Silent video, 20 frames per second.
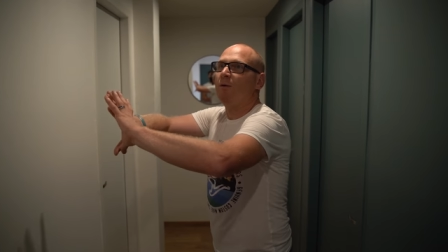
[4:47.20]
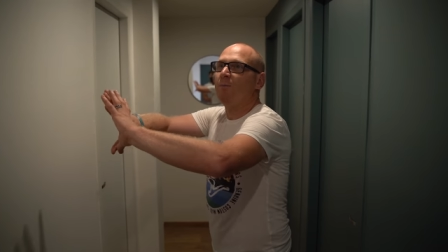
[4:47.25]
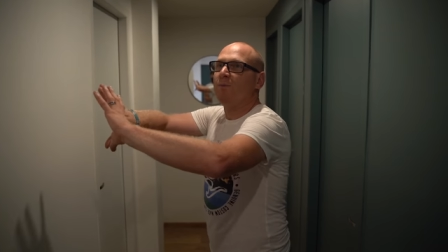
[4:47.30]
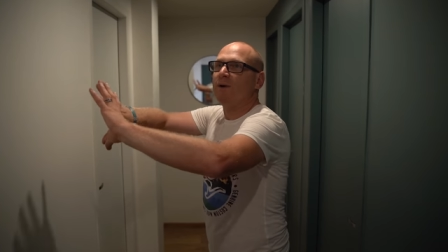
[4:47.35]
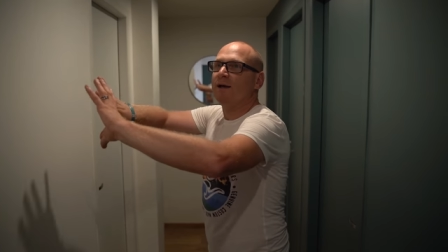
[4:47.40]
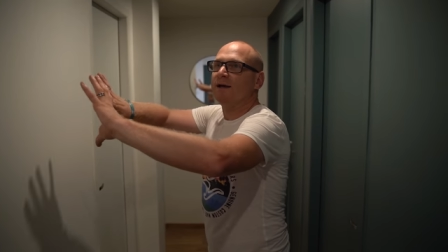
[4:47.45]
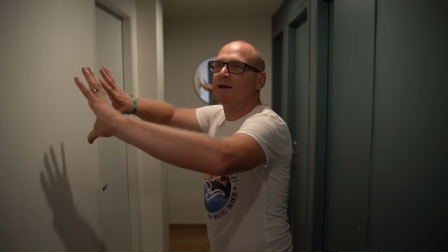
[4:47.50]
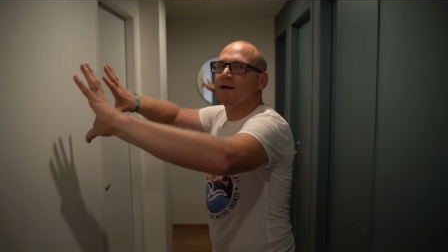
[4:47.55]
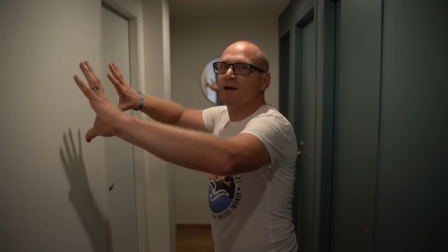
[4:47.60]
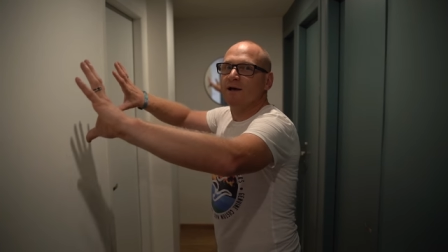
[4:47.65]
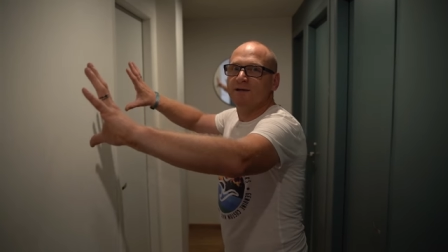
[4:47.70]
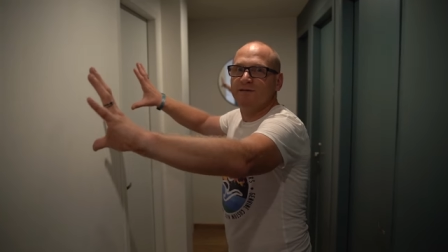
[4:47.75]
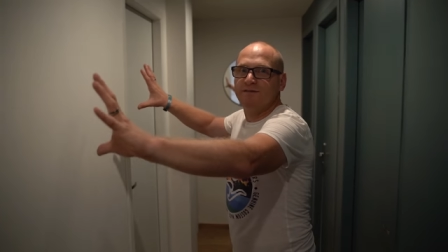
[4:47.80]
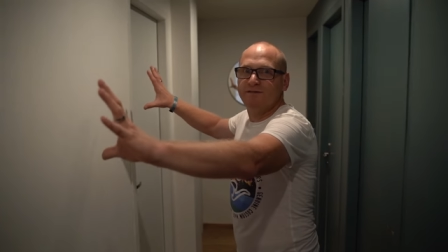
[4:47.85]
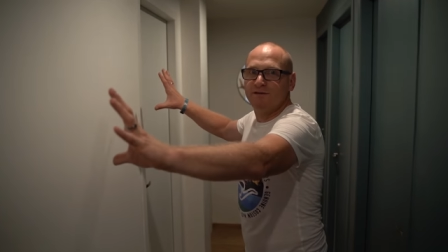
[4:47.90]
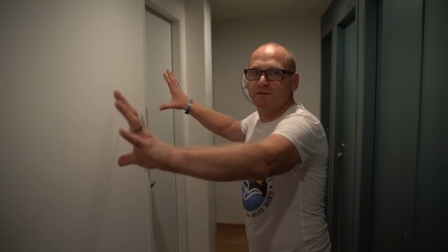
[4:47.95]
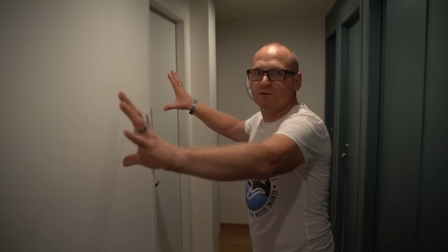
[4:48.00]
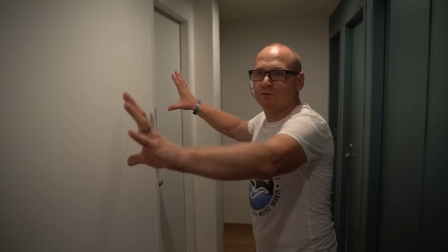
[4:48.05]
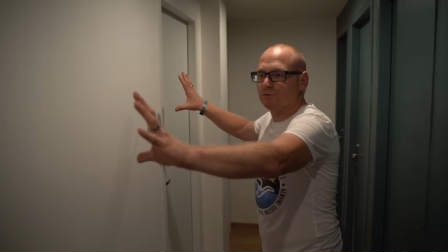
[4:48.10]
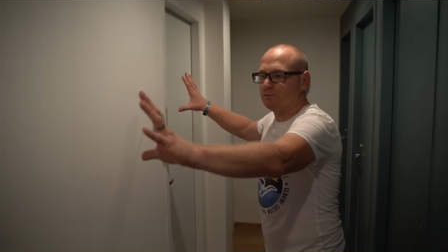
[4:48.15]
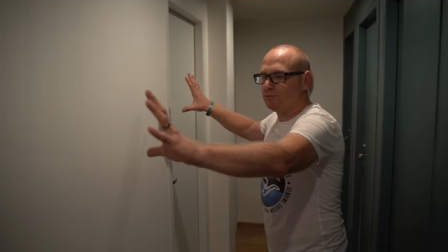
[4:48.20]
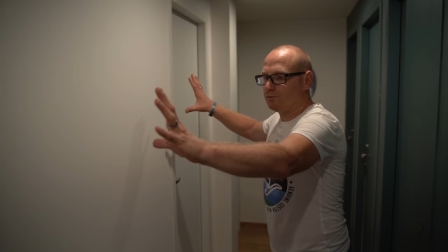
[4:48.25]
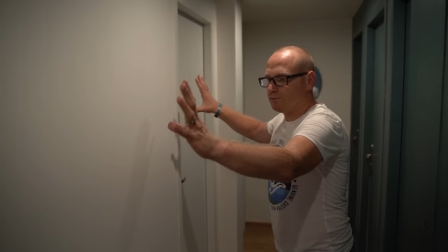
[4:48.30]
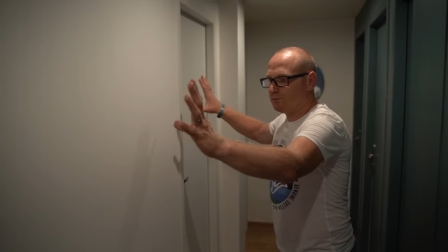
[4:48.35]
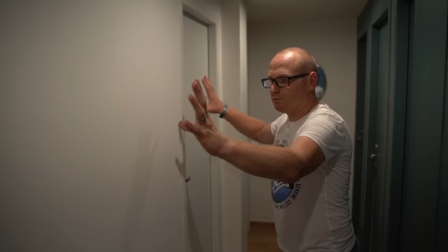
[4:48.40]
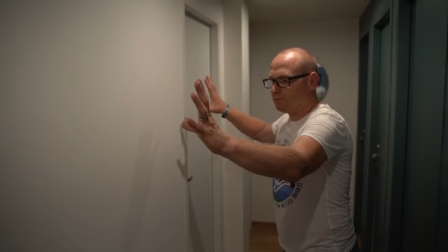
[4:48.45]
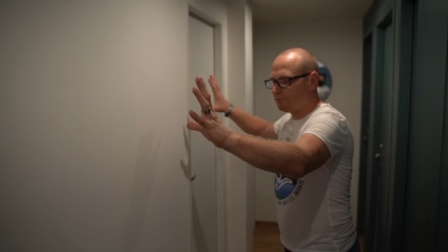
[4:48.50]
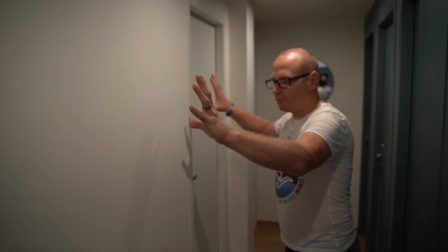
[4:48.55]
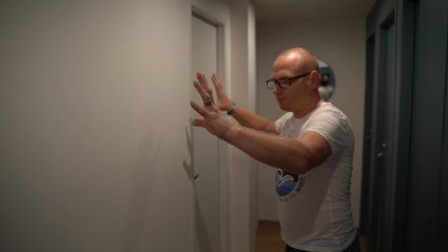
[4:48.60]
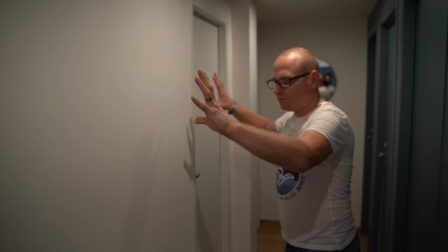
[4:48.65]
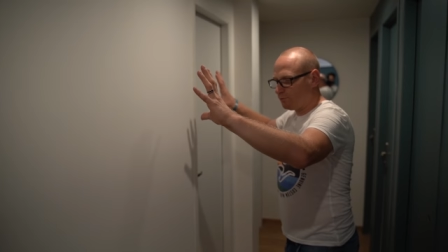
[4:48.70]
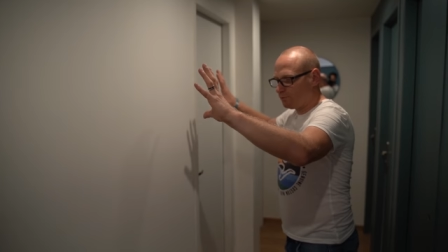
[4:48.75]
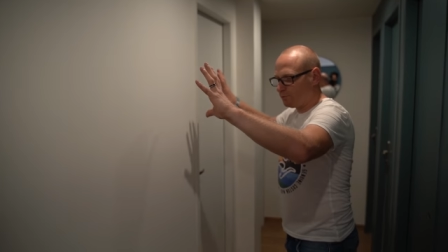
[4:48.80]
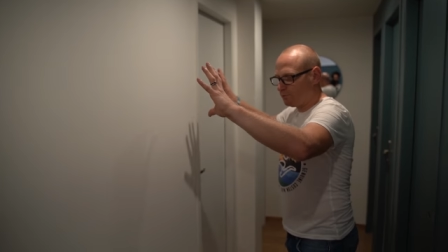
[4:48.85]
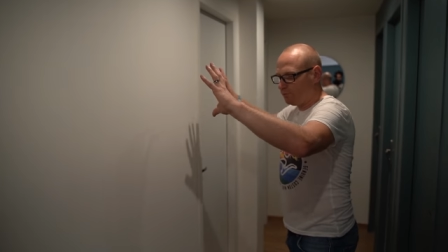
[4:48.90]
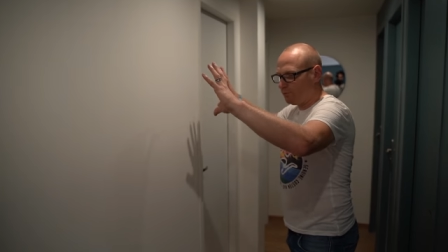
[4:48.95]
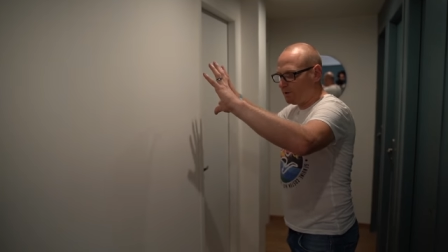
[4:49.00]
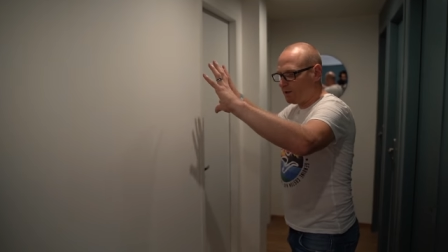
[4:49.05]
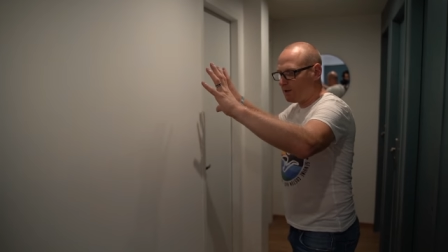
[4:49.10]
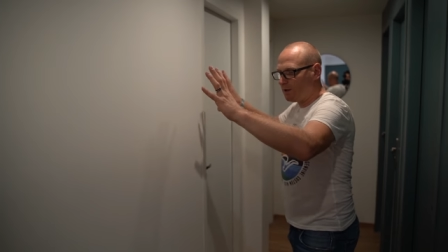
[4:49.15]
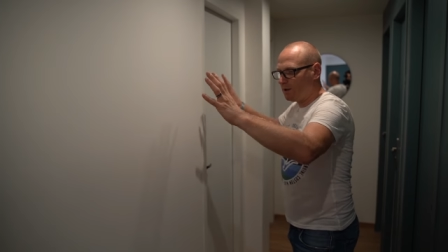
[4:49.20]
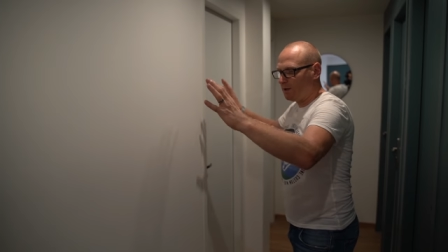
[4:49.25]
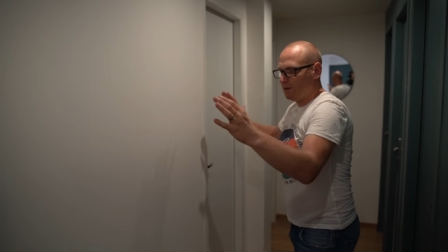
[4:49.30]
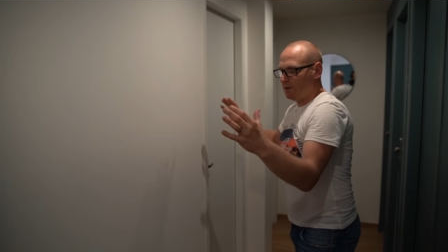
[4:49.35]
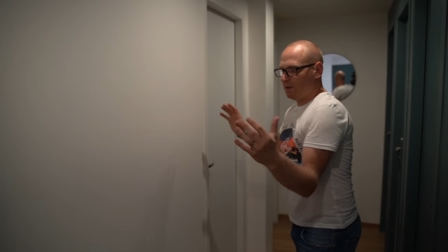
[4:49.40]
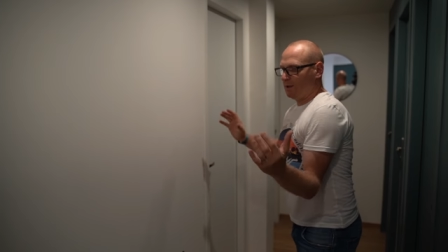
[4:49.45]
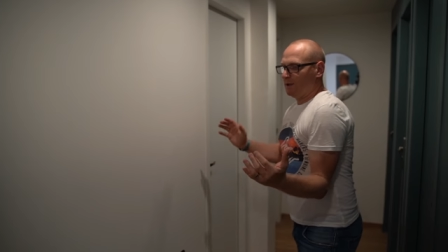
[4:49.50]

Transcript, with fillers: un placard ici dans le, dans le couloir